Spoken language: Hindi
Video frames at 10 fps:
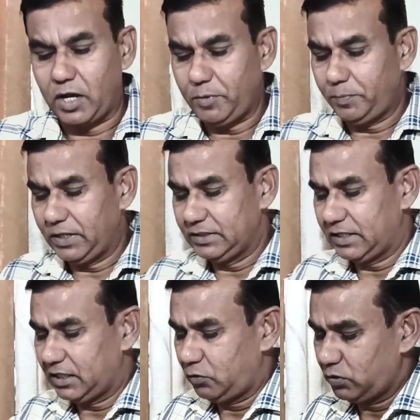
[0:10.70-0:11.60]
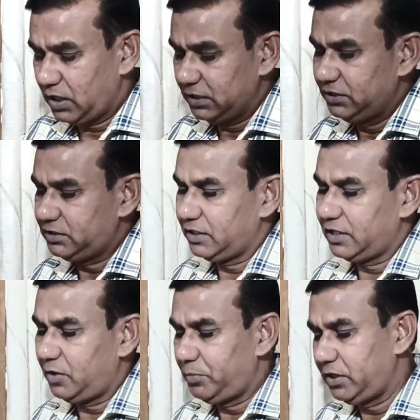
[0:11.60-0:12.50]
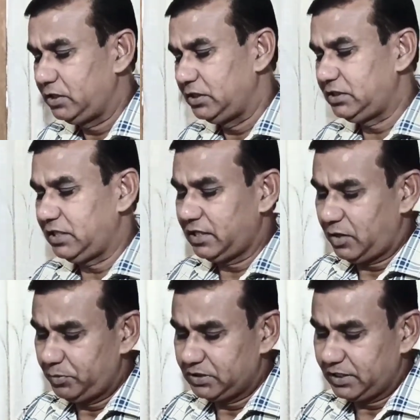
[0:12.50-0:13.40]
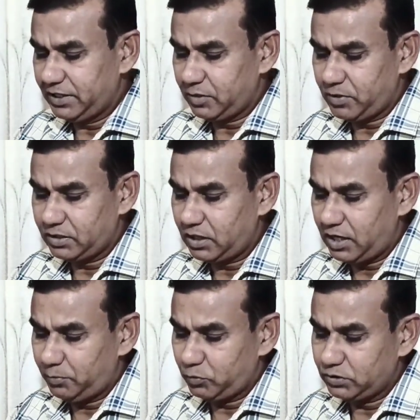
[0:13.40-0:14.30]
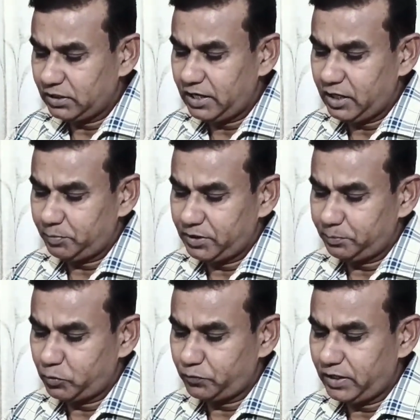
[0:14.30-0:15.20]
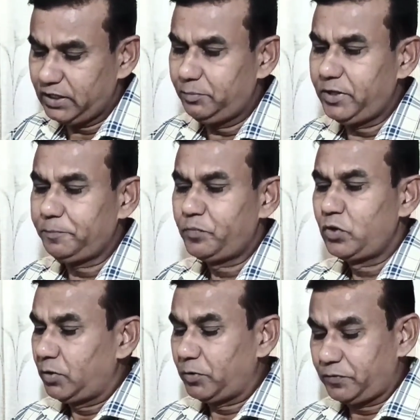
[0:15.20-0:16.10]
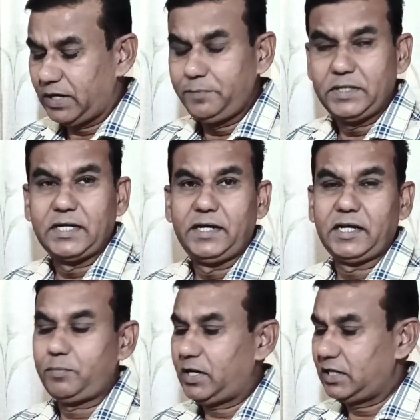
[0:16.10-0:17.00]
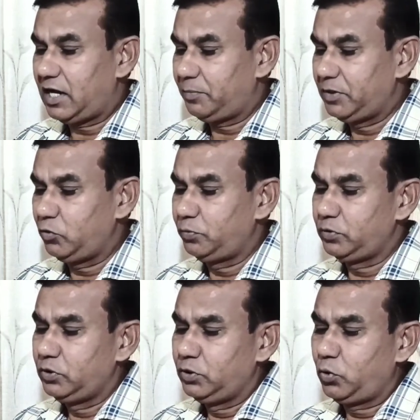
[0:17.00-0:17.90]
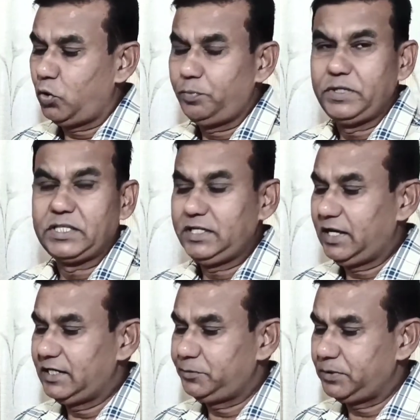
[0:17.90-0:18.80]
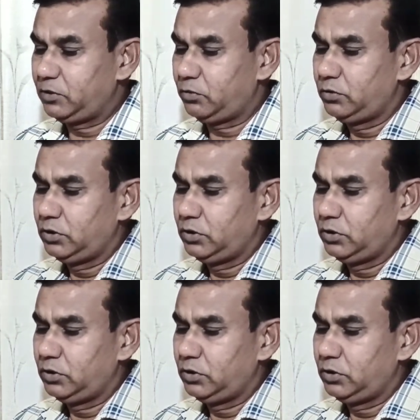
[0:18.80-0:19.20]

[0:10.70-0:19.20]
हमें पहले जाना होगा इंस्टाग्राम में इंस्टाग्राम में जाने के बाद आपको जाना है अपने प्रोफाइल में प्रोफाइल में जाने के बाद आपने टॉप में थ्री लाइन्स पर